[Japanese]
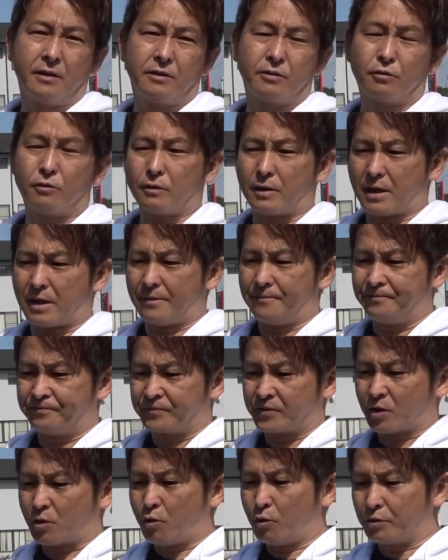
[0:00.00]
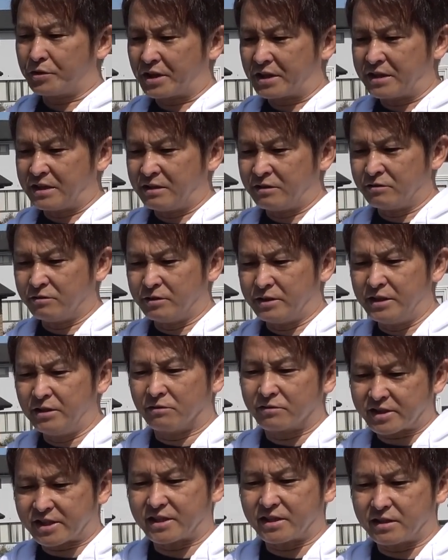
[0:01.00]
要はコーナリング
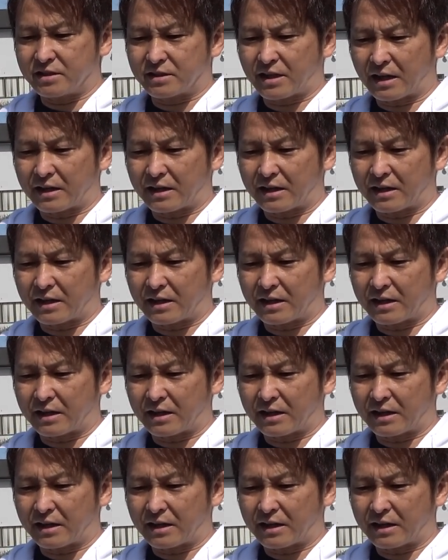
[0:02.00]
命